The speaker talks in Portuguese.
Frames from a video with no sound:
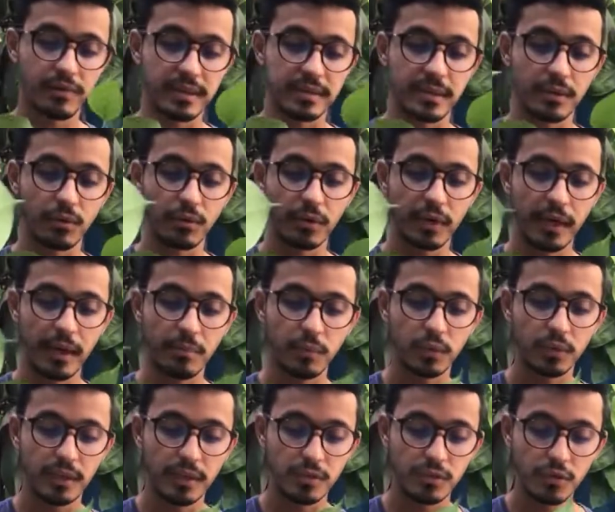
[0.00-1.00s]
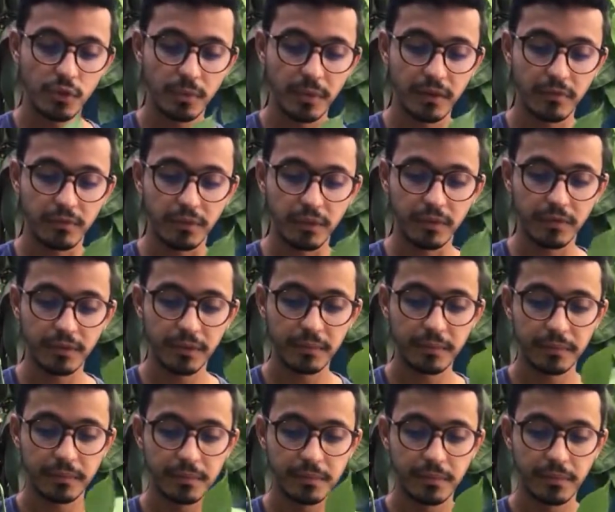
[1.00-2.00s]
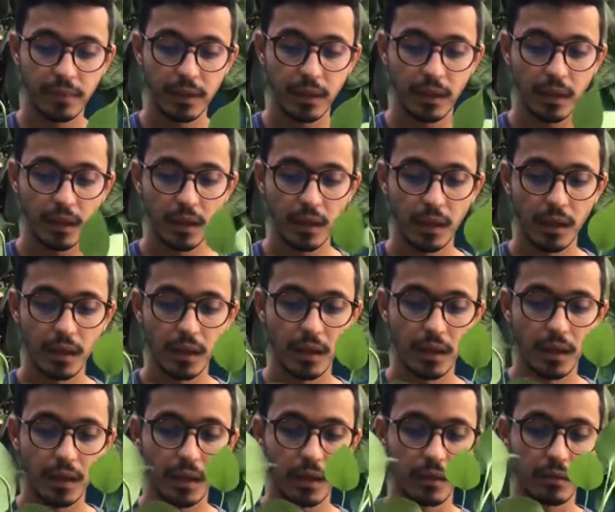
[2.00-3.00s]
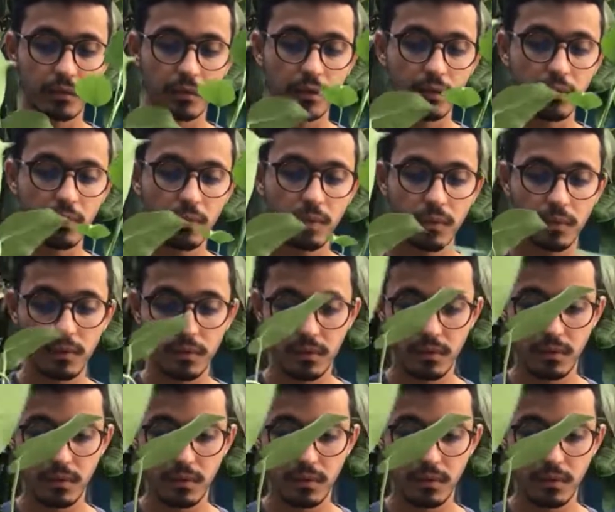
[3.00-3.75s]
fazer com que a muda sobreviva. Então